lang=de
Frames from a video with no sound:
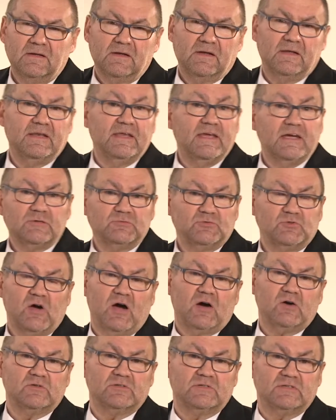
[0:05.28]
In Ihrem
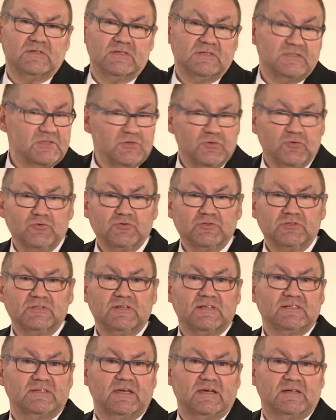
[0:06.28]
Zuhause ist die Küche
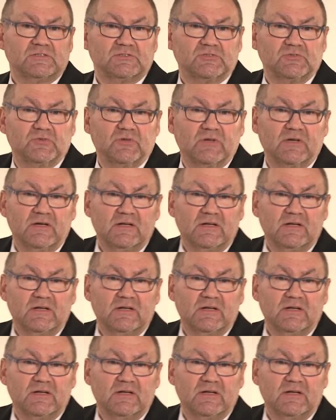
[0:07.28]
das Herzstück.